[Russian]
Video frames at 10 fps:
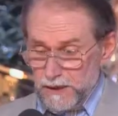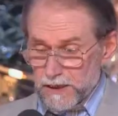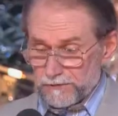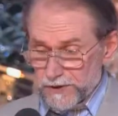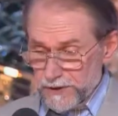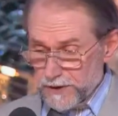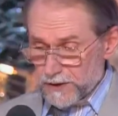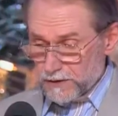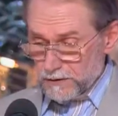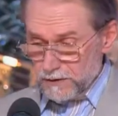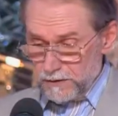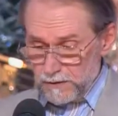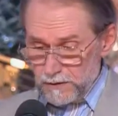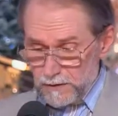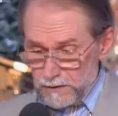телевидения
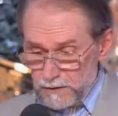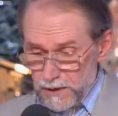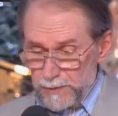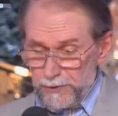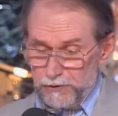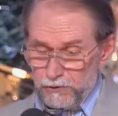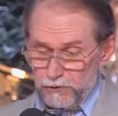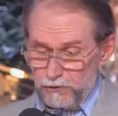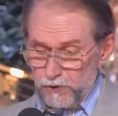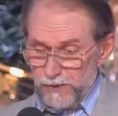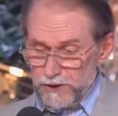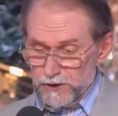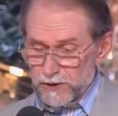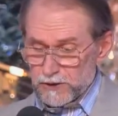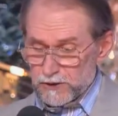опять к рукой
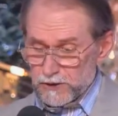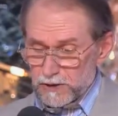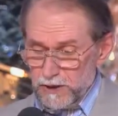Маши, дескать, не